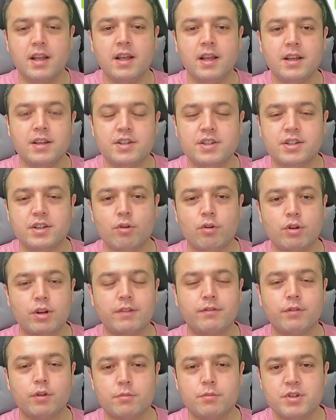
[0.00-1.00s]
işte örnek
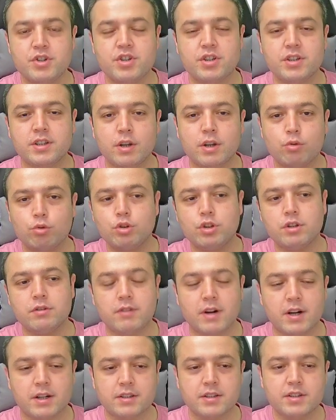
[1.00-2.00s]
veriyorum içinde Guti
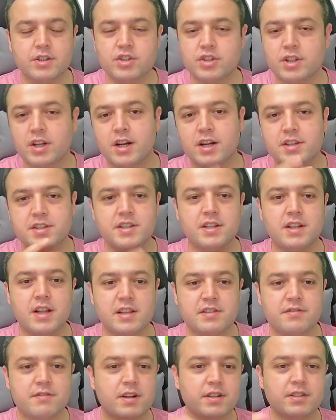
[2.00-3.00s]
vardı işte Casillas
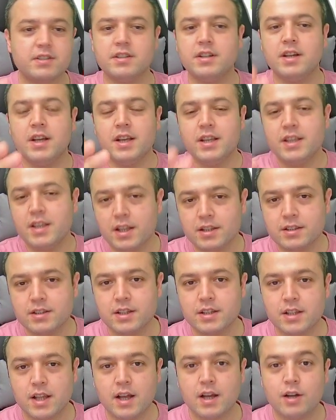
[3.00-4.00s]
vardı yanında
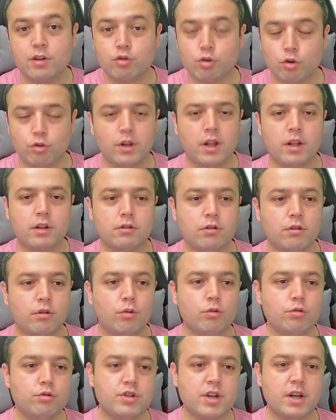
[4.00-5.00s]
da Ronaldo
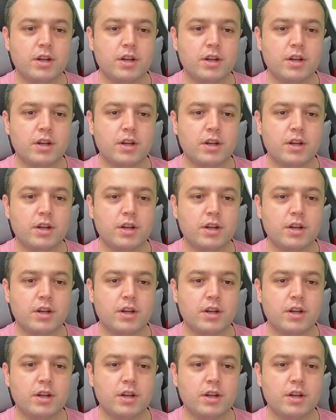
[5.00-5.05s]
olacak.